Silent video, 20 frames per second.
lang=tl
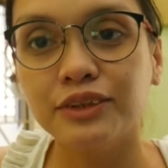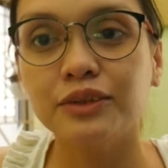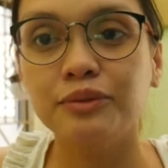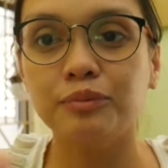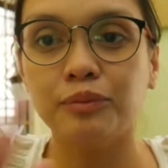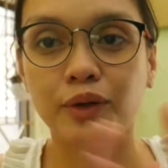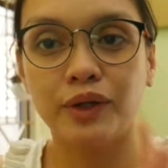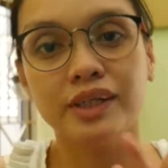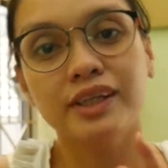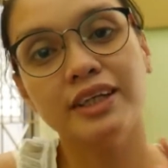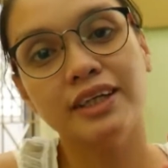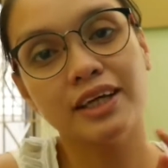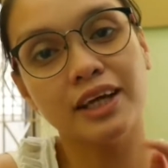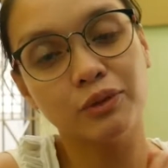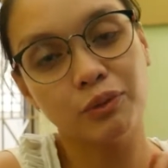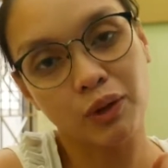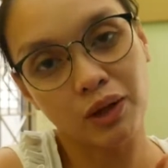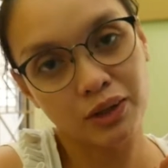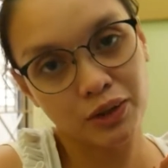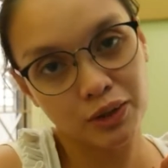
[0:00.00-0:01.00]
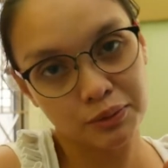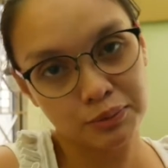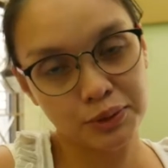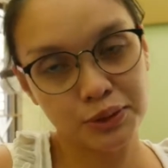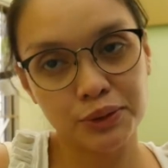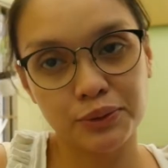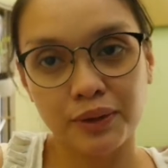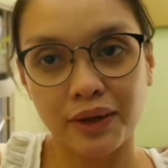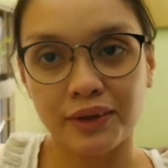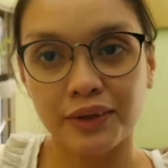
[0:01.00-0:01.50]
Good morning and welcome
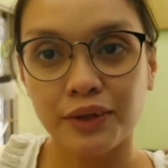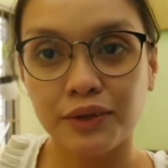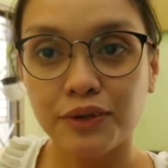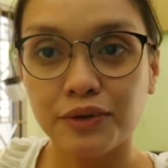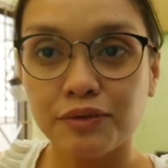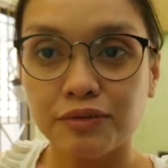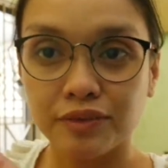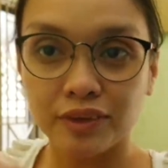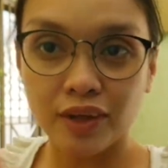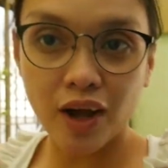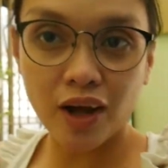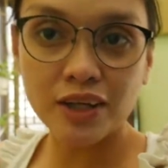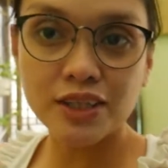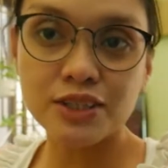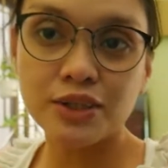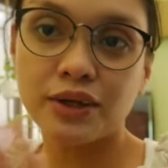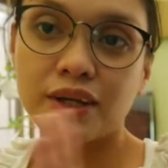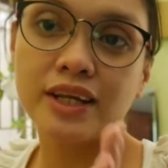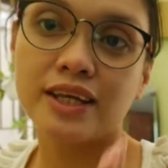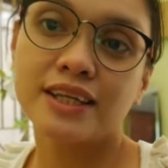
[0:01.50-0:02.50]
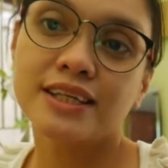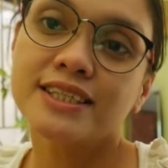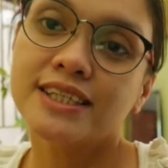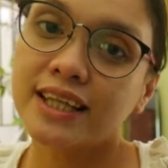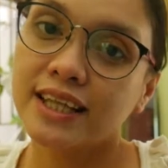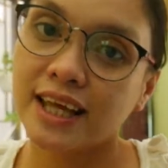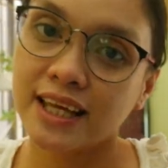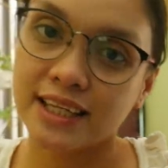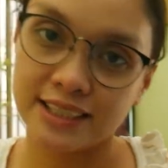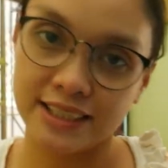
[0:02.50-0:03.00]
to another vlog. So it is
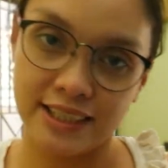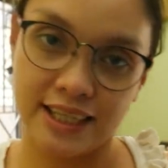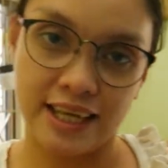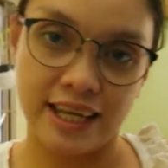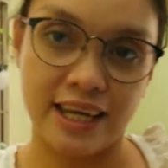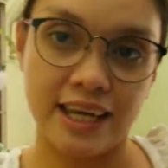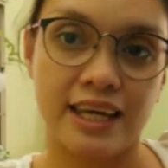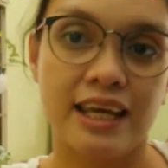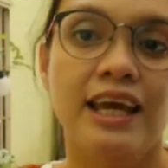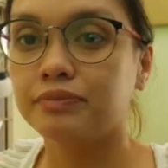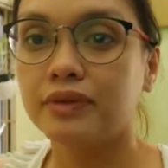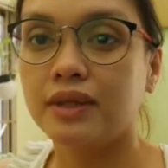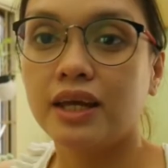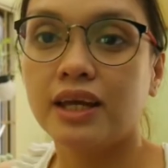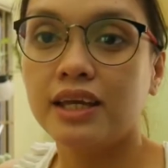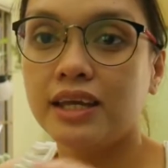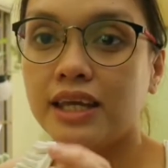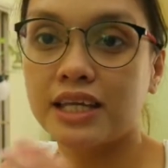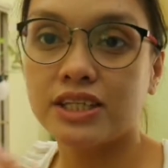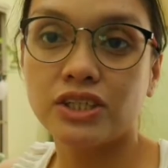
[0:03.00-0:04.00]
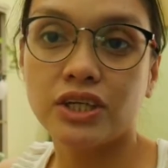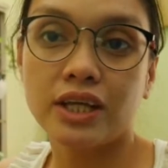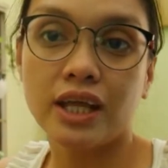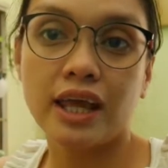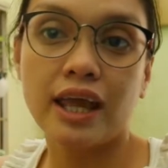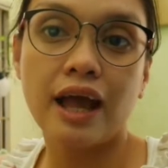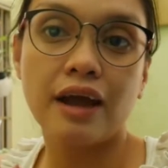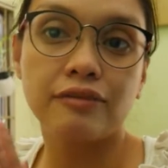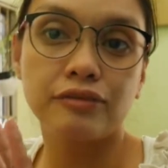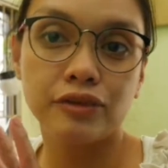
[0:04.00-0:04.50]
the next day.
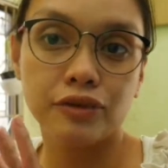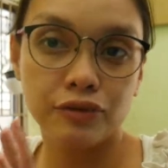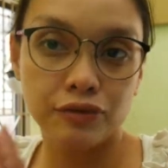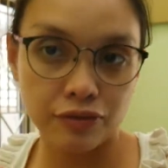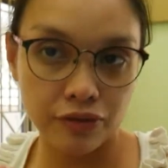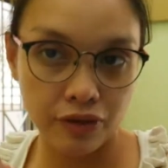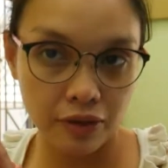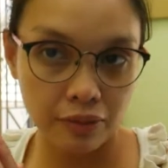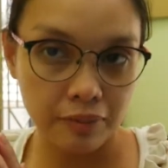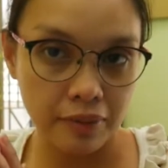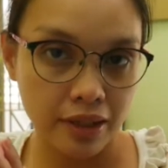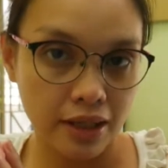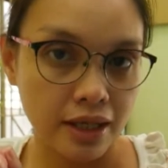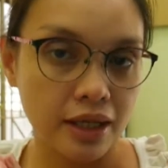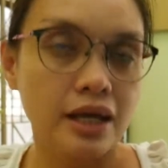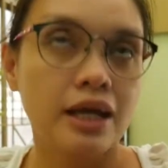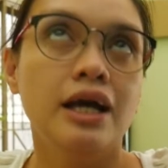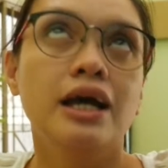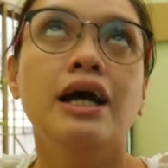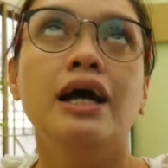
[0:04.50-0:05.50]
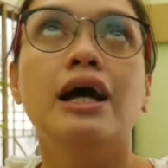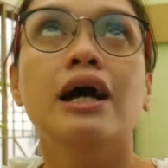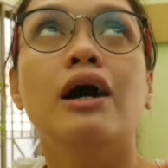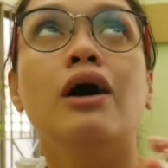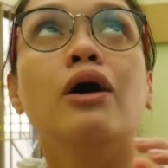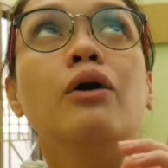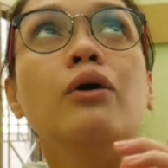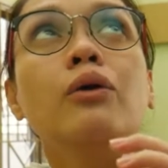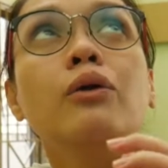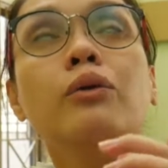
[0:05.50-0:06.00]
Yesterday after filming,
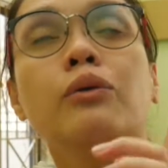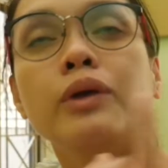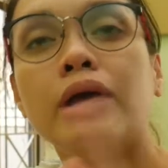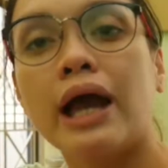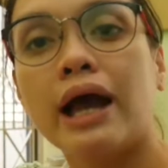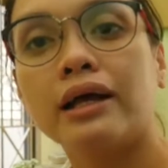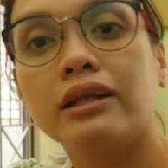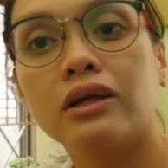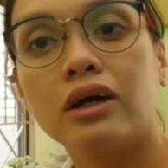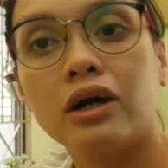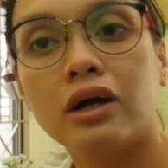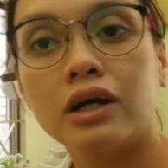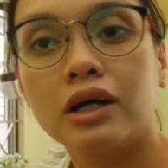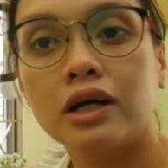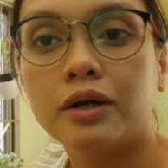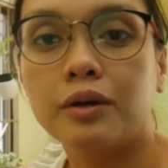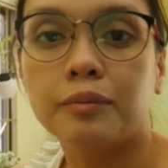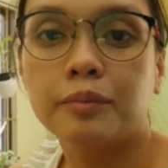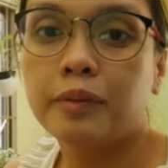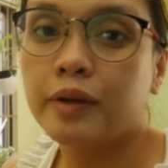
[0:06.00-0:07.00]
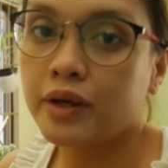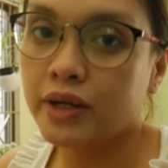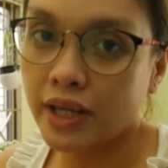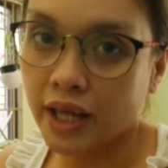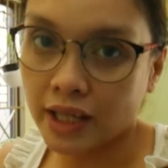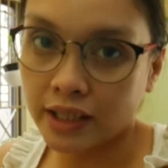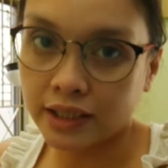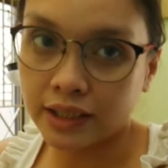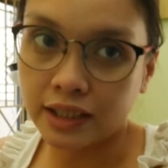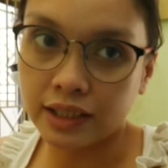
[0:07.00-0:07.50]
we had our
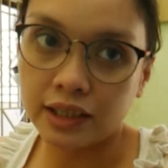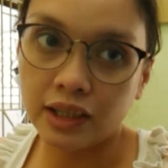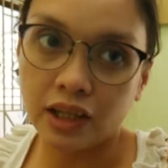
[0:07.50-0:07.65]
merienda